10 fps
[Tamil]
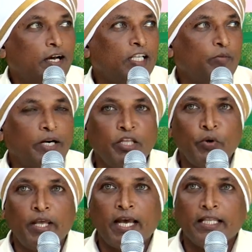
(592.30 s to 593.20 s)
அது
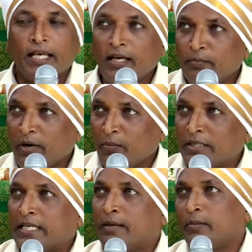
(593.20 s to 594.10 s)
மனிதனுடைய அந்த
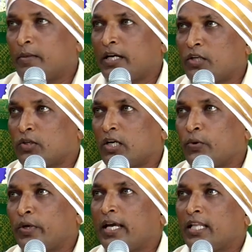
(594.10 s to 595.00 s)
மர்மஜலம் என்று
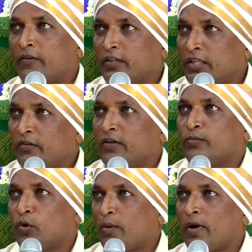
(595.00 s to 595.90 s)
சொல்லக்கூடிய அந்த விந்து
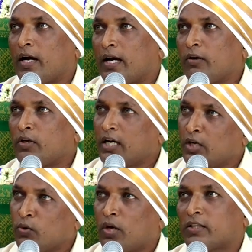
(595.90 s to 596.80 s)
மூலயமாக ஒரு
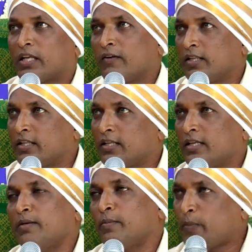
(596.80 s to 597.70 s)
கருக்கூடகத்தில்
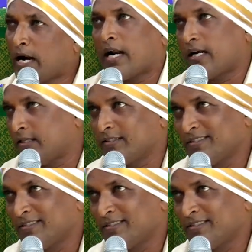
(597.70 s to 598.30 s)
வந்ததுன்னு பாடுறாங்க